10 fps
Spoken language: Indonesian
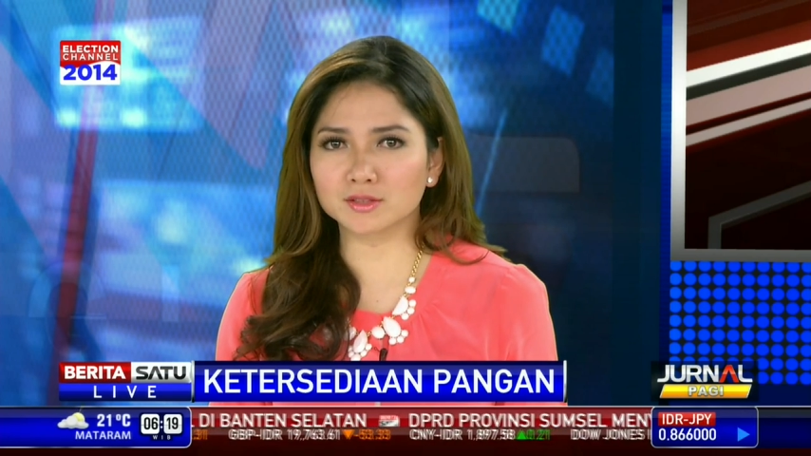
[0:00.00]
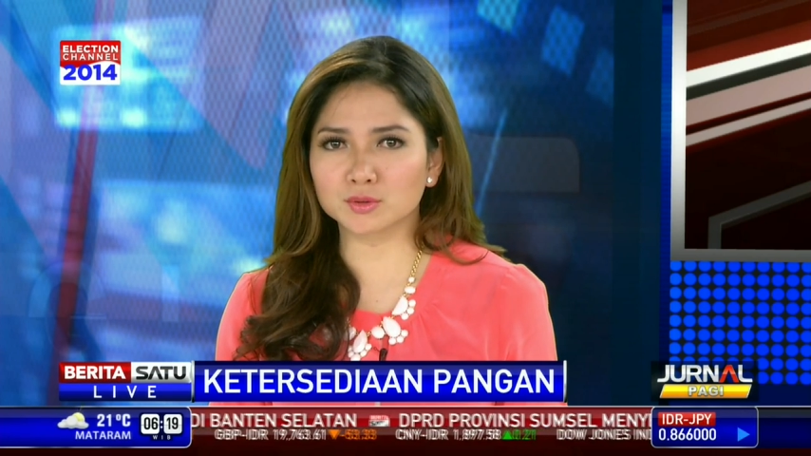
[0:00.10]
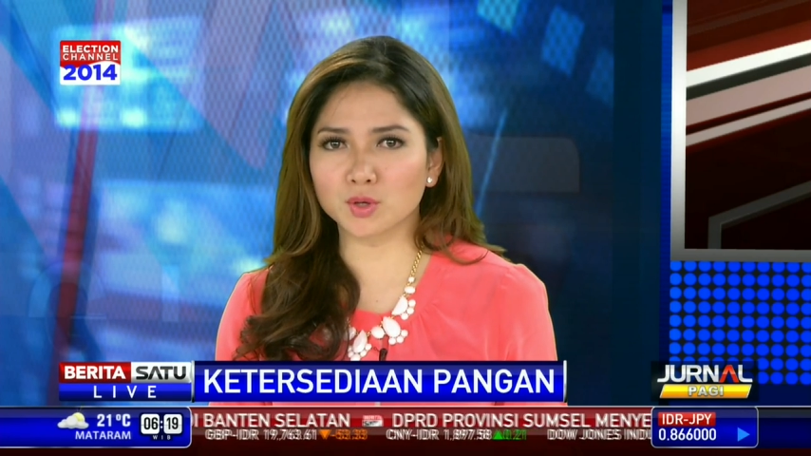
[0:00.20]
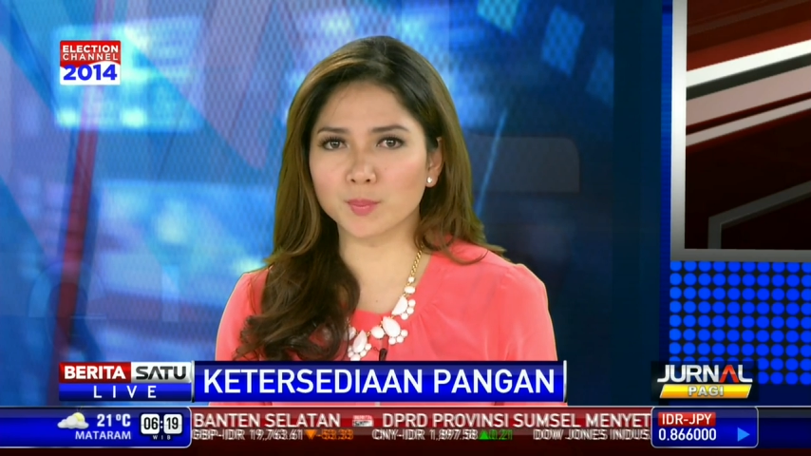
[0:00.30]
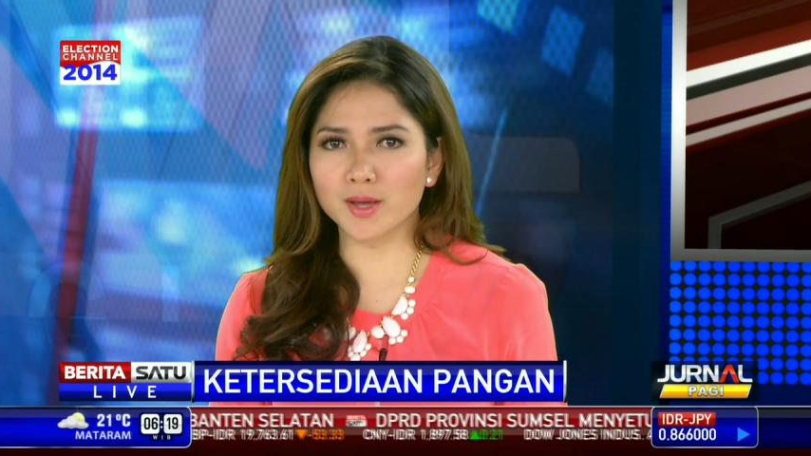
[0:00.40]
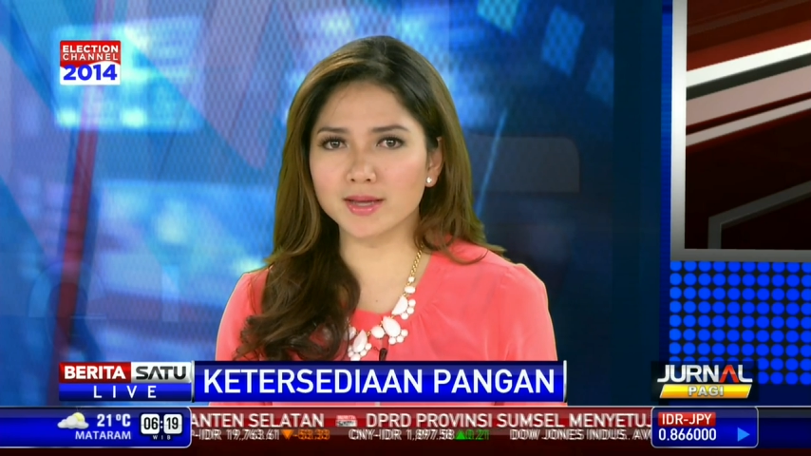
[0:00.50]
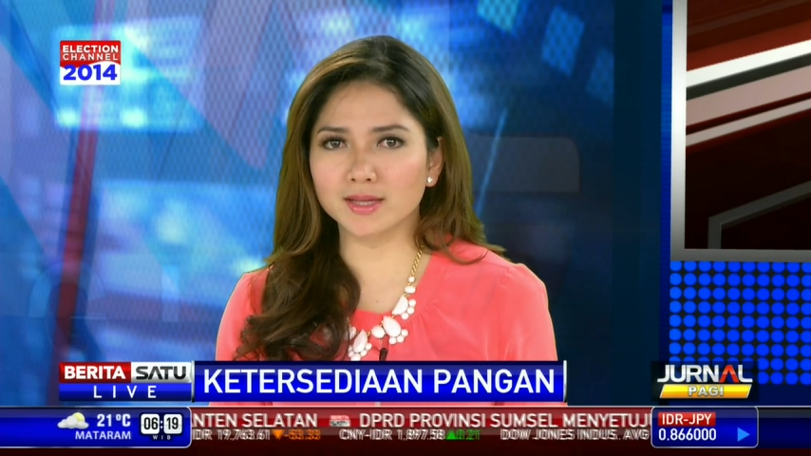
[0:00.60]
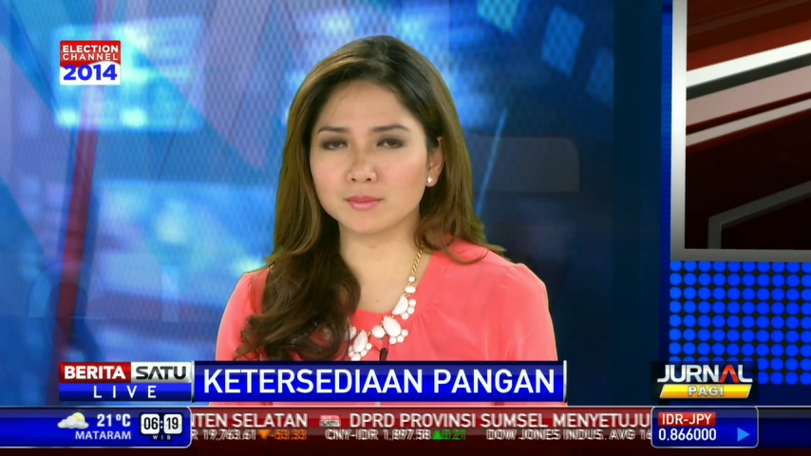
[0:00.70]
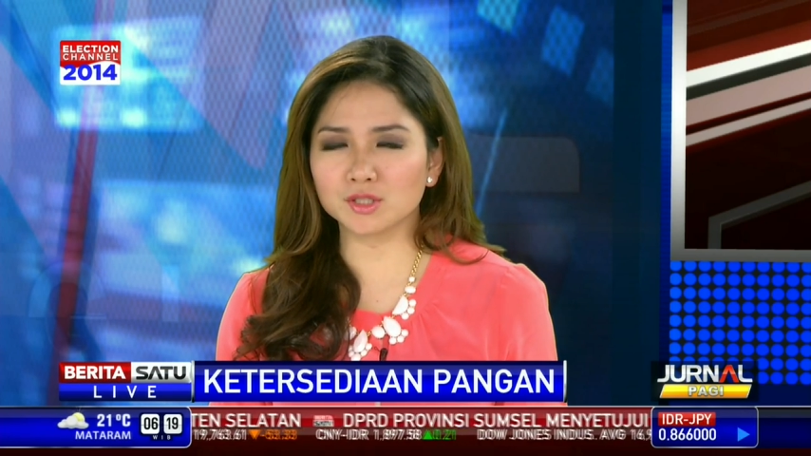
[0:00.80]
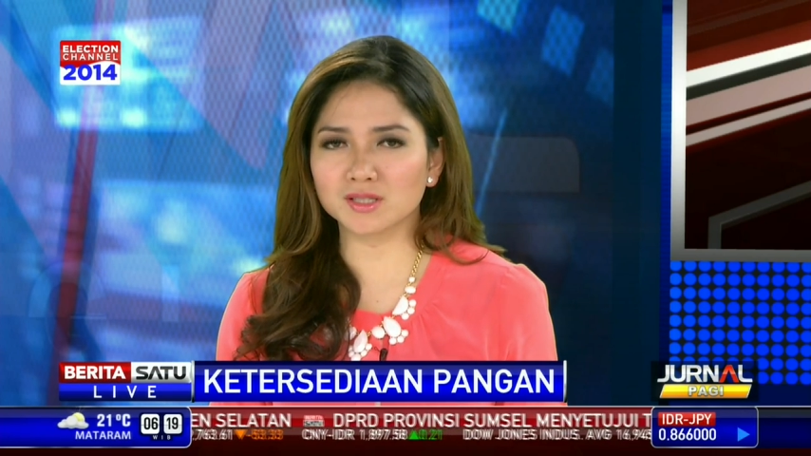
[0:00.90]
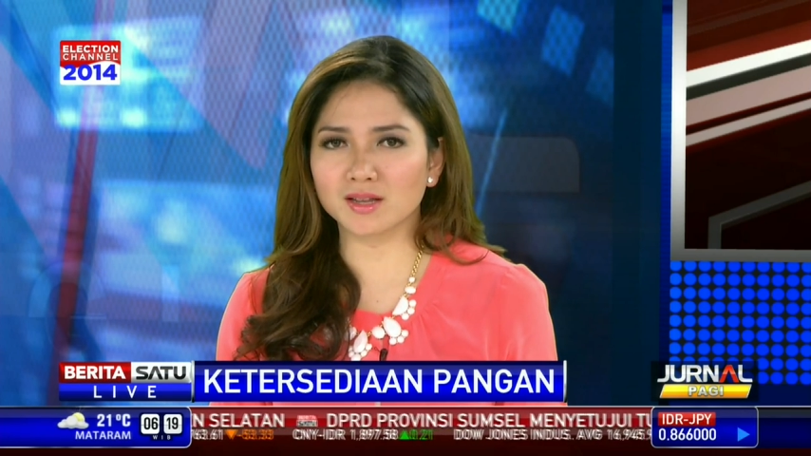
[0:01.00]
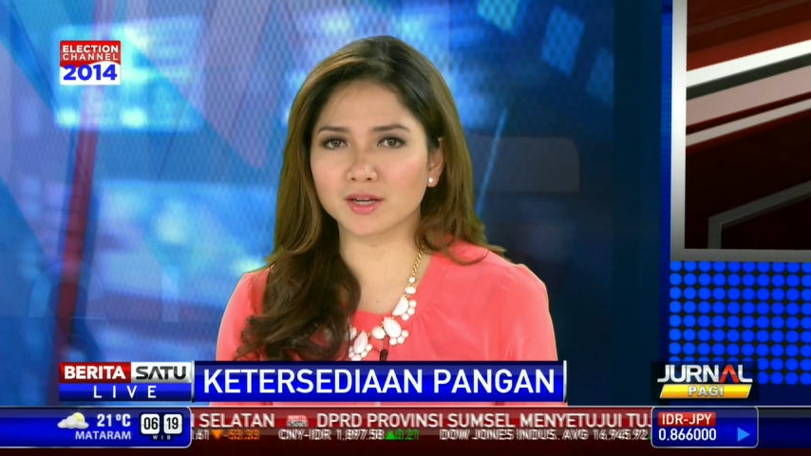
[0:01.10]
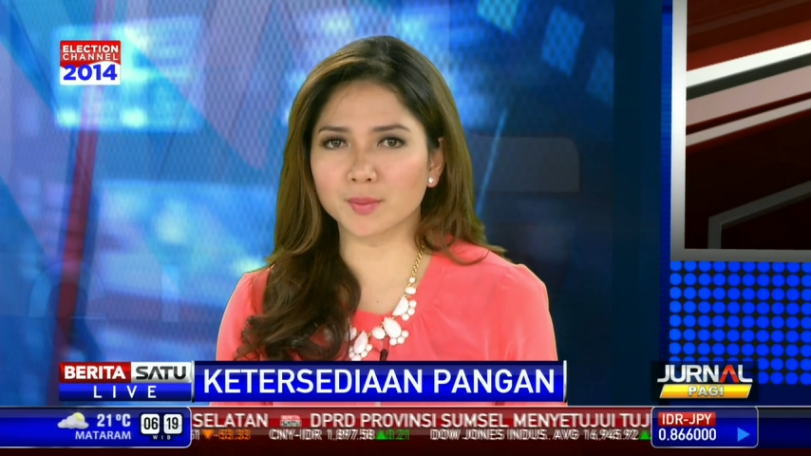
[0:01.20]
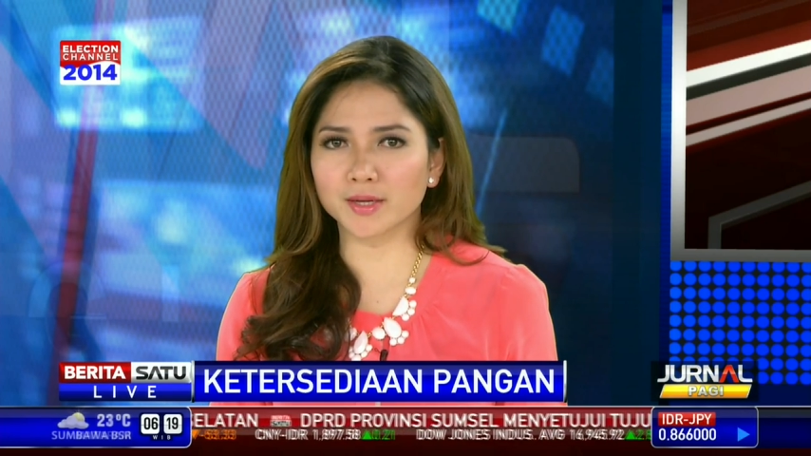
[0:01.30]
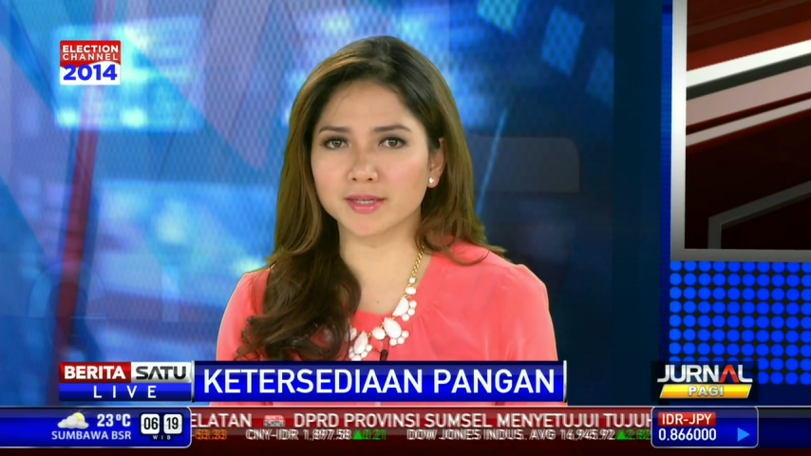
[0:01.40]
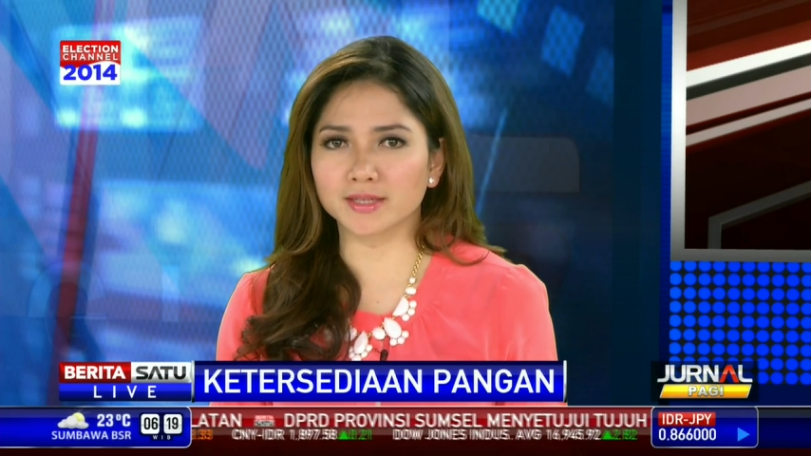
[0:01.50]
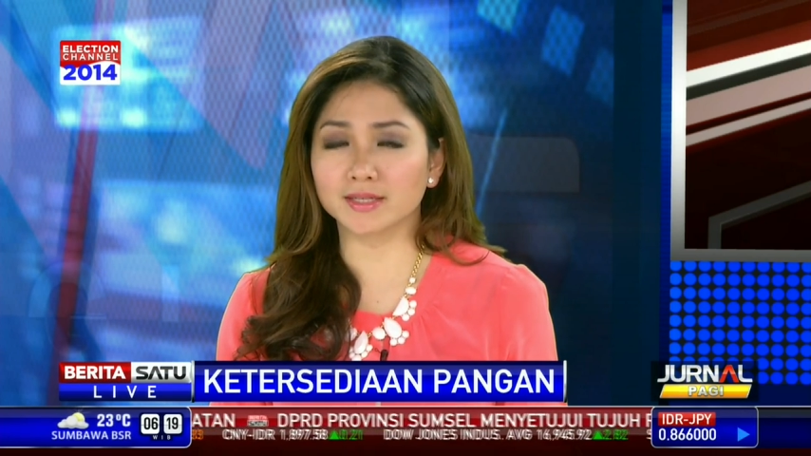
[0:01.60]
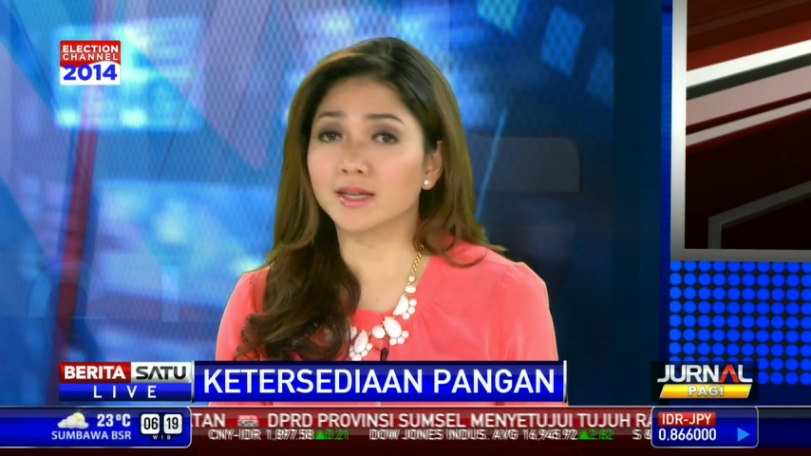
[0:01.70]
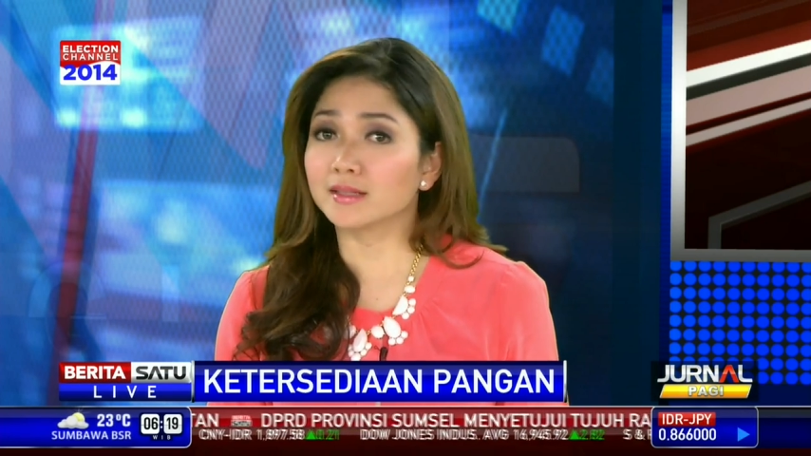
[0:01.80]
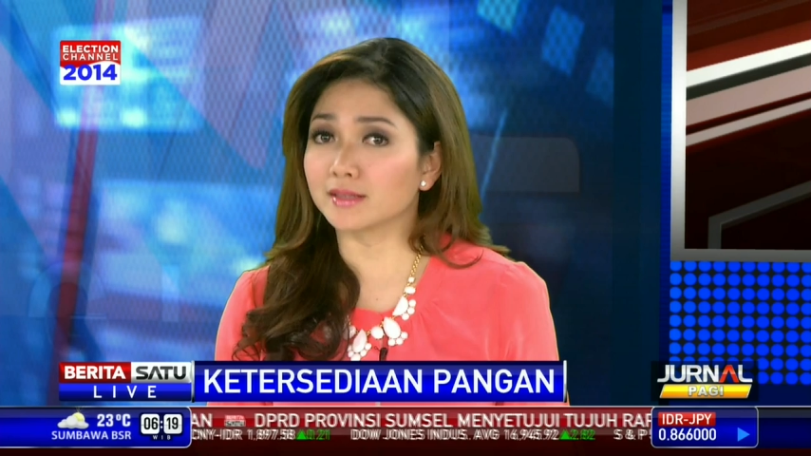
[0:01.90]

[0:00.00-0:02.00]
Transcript: stok pangan menjelang Ramadan.